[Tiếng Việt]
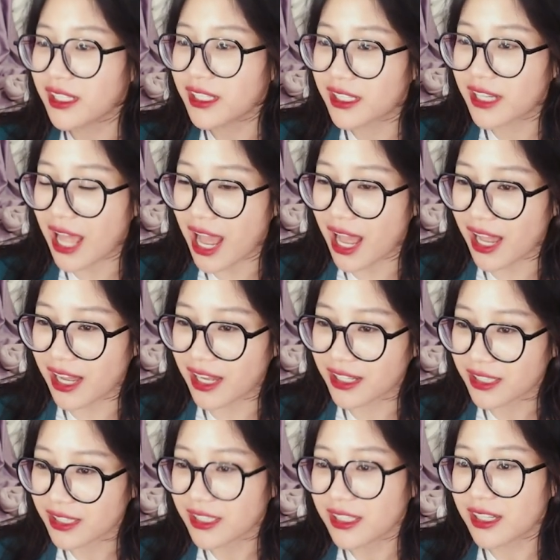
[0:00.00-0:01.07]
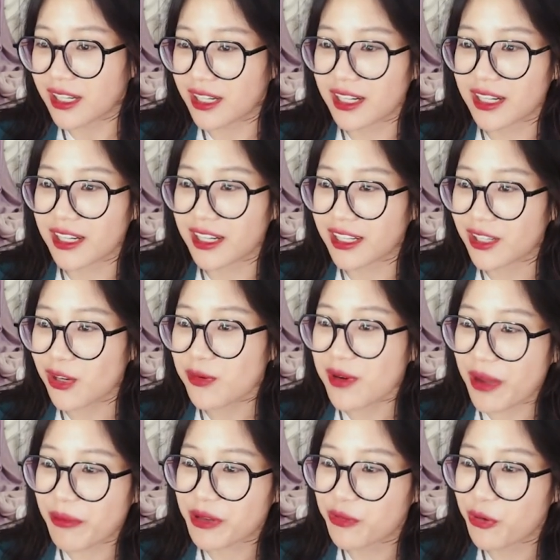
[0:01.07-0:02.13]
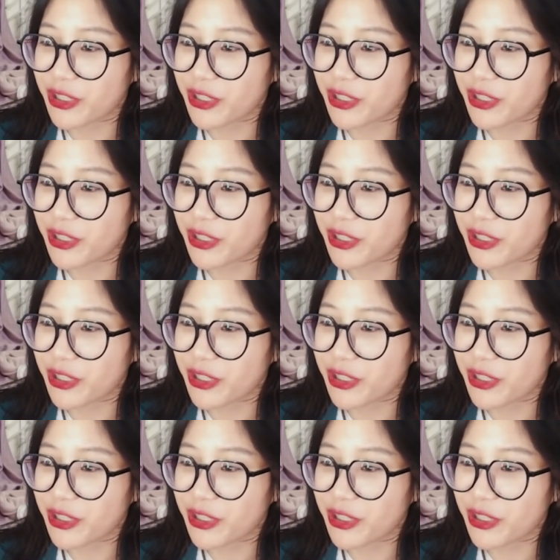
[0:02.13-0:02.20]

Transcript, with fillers: là uh, lúc nào mình